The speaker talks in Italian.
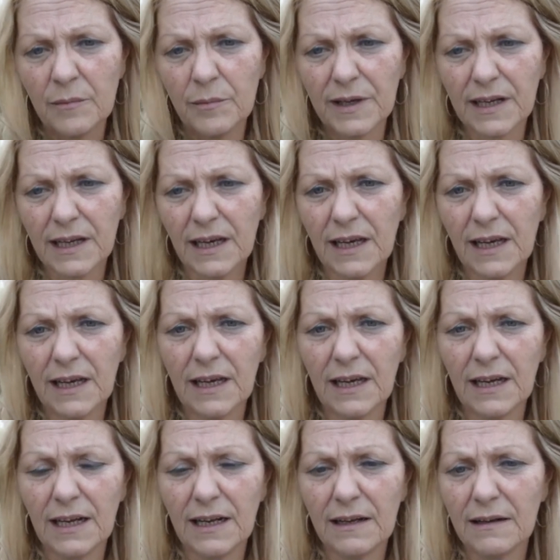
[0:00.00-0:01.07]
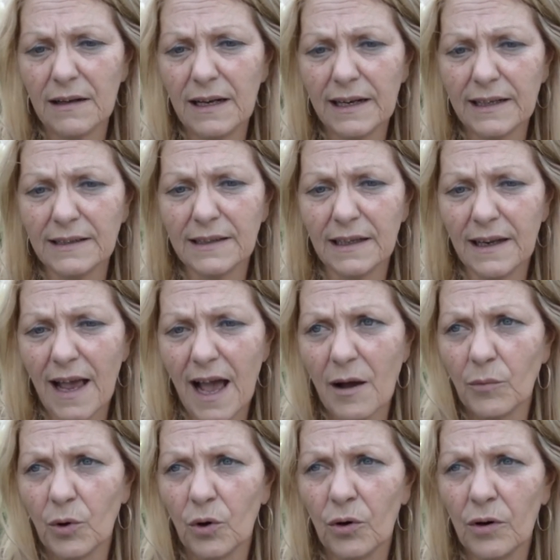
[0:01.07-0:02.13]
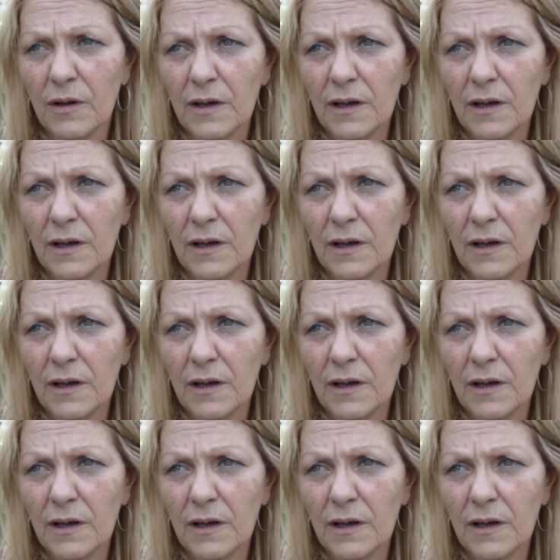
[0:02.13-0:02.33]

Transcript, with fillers: perché la riteniamo